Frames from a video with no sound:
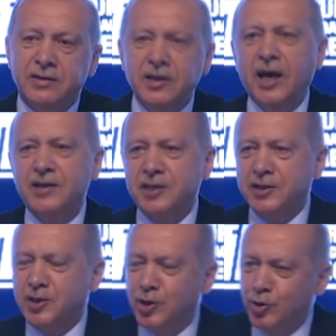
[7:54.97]

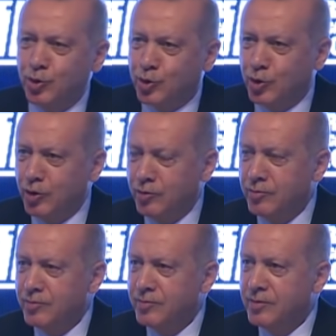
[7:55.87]
Siyasetçinin
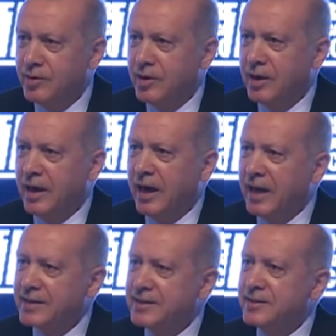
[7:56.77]
gücü
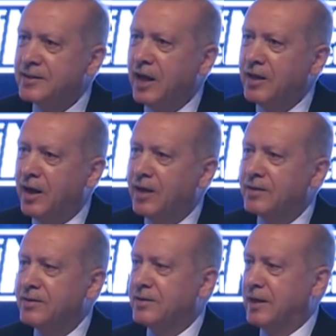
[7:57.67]
halkından
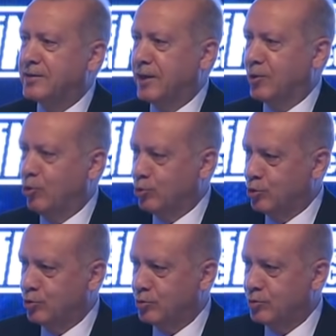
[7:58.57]
aldığı destekle
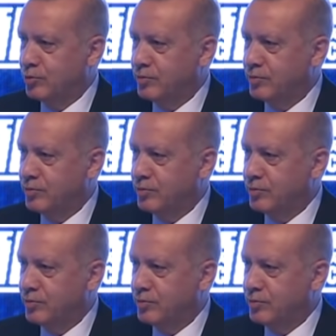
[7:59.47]
ölçülür.